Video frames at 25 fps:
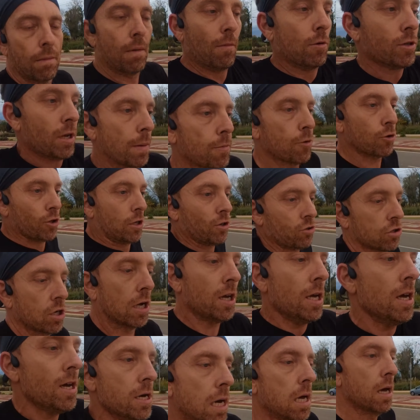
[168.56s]
Vamos a ponernos
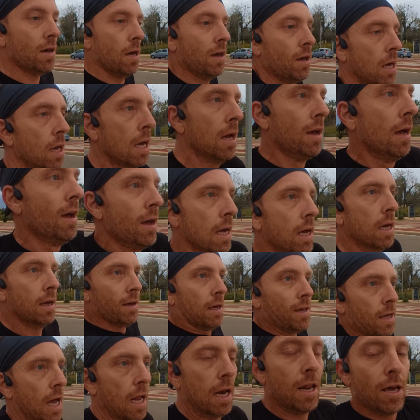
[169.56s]
ahí
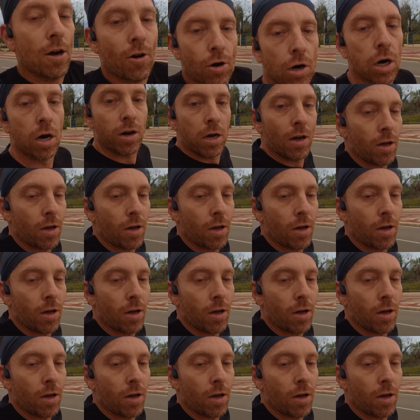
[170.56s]
Ya al lío.